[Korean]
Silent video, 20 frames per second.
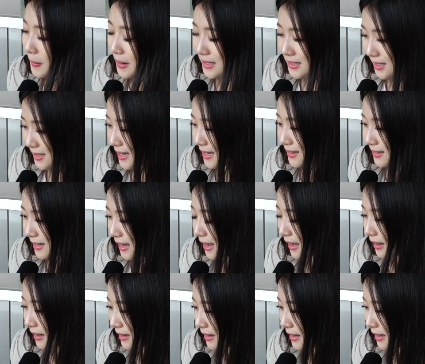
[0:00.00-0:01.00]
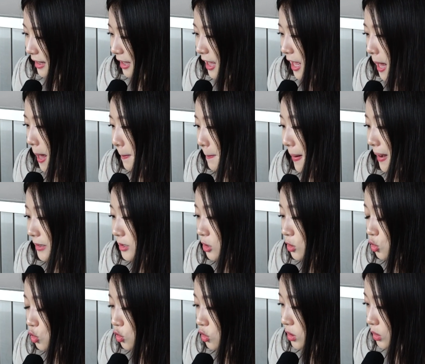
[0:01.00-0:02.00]
발산했다.
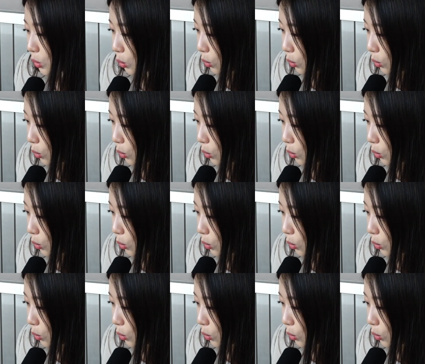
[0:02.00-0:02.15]
박철수는